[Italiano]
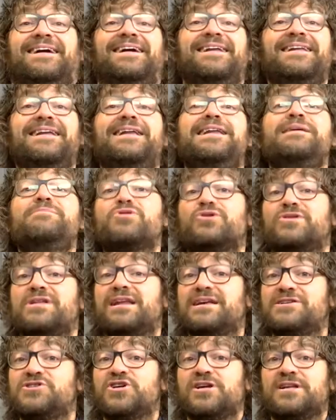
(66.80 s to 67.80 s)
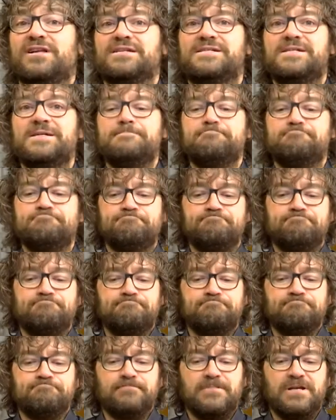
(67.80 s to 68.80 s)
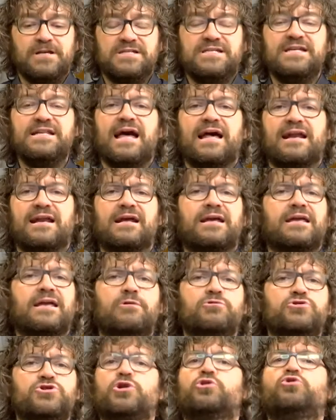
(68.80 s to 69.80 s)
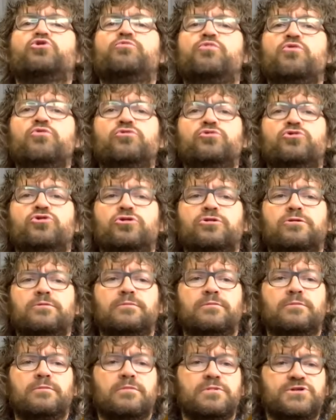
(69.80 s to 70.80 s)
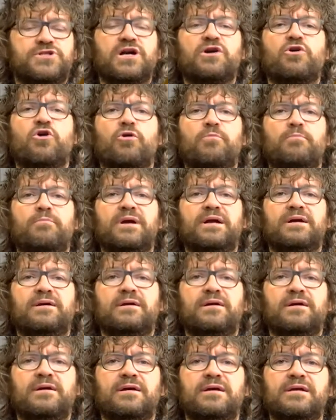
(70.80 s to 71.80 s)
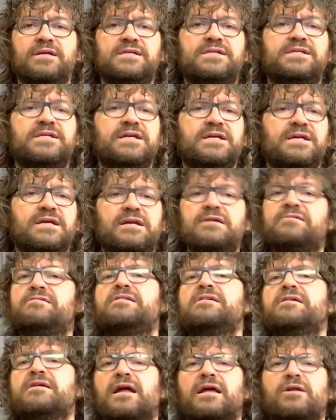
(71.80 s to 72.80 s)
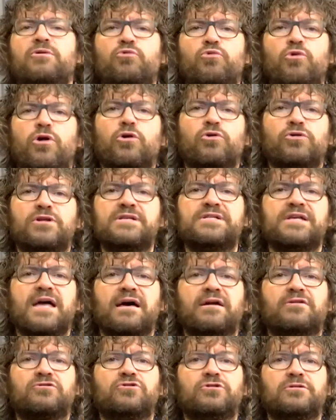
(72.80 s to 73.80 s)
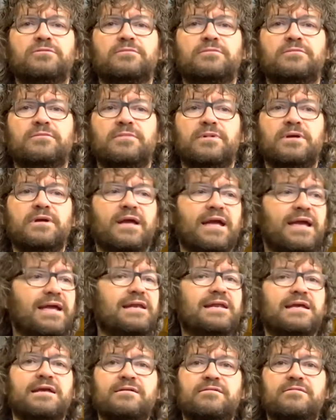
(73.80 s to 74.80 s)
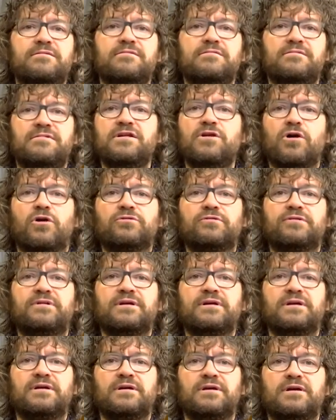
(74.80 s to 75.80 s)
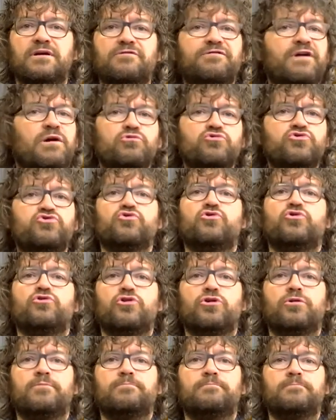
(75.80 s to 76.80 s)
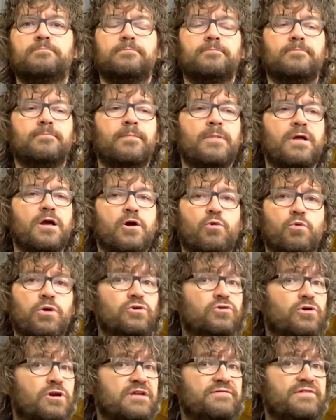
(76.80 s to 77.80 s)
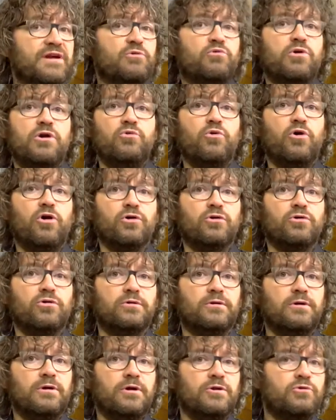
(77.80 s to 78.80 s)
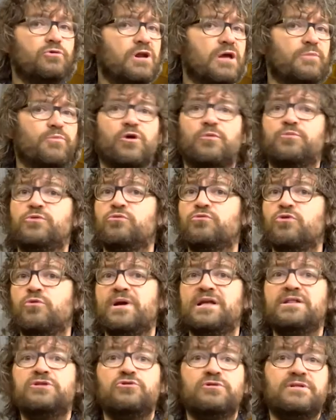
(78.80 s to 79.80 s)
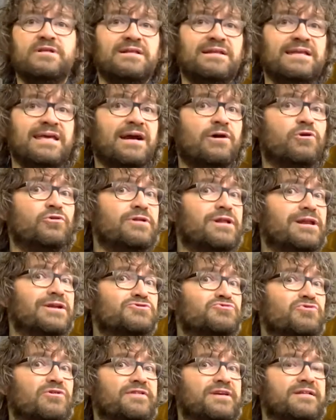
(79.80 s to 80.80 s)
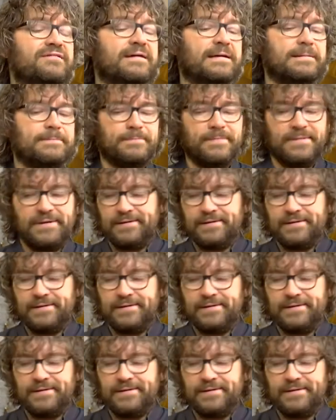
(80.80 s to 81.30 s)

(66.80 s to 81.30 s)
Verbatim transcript: Nel libro della Genesi si narra che a un certo punto Giacobbe si ritira in un luogo deserto e lì, di notte, fa un sogno. Quando arriva in quel luogo non è proprio un momento idilliaco della sua vita.